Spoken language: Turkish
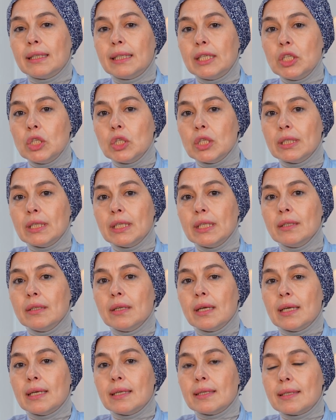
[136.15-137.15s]

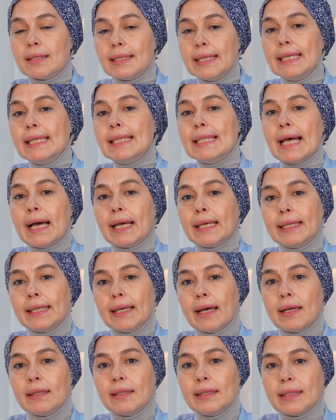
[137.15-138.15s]
kişinin zihnen
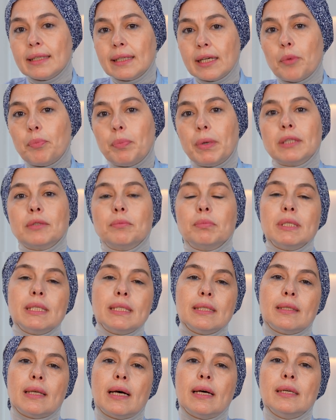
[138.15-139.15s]
kendini
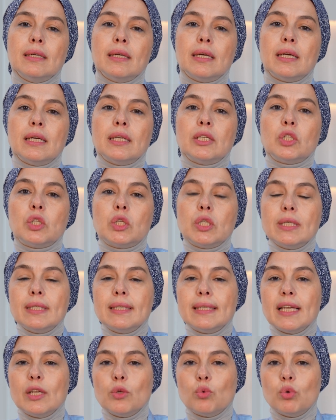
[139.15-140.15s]
kapatması da
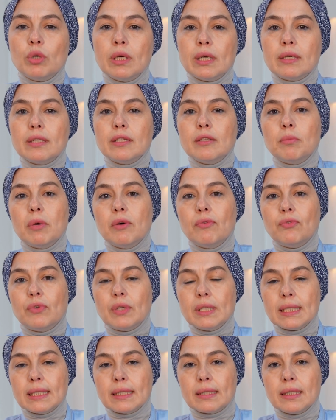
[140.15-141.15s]
cinsel uyarılma
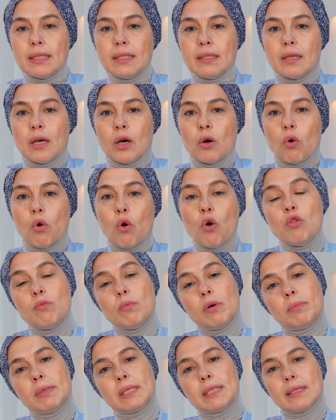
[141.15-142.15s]
fazının
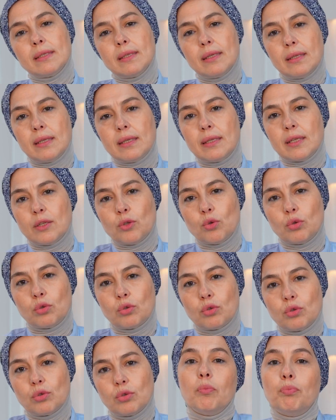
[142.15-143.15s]
olmamasına neden
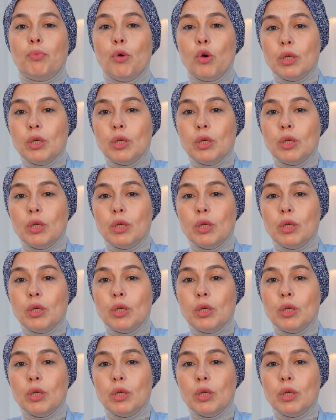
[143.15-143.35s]
olur.